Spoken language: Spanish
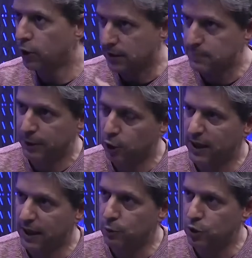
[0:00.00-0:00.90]
el experto
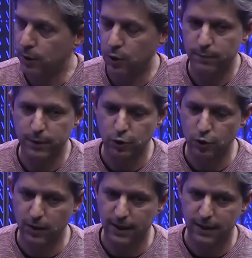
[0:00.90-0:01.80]
agrega mucho valor, pero
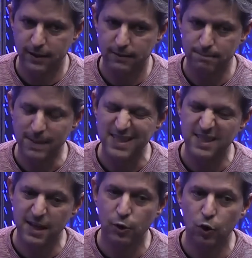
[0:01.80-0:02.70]
yo me
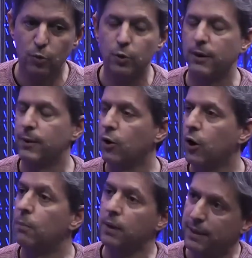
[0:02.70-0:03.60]
siento como que vengo a
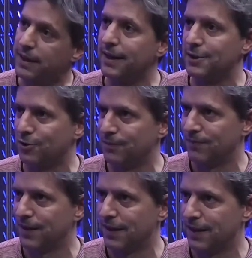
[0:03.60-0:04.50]
complementar eso,
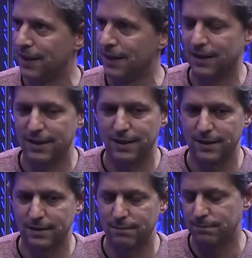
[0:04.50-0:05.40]

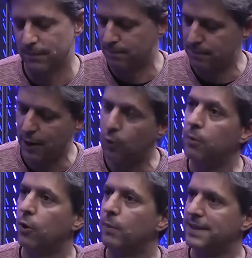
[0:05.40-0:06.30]
que bajo un
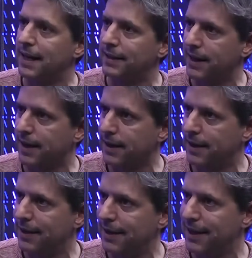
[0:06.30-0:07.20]
poco más a la
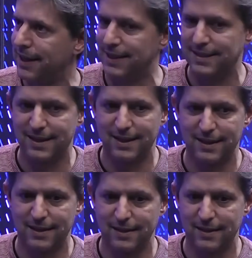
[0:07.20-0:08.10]
tierra
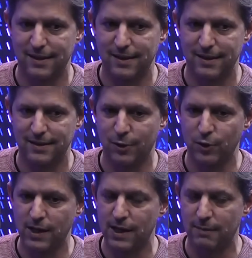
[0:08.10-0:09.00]
esa,
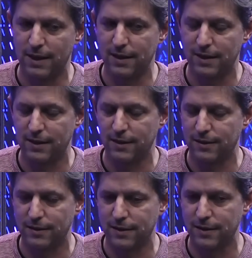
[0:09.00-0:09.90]
teoría más
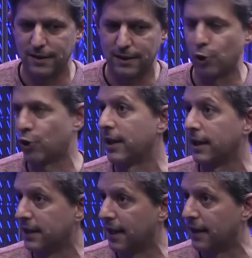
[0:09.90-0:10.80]
de, torre de
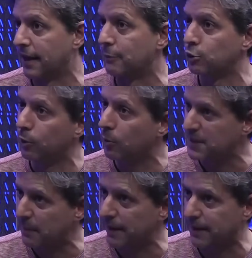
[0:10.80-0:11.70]
cristal, digamos, un poco
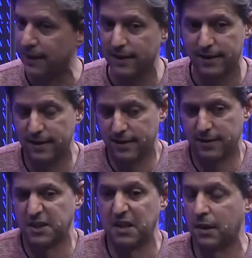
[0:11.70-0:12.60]
más apartada de
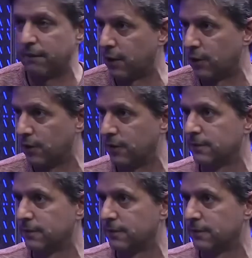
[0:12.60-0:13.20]
científico.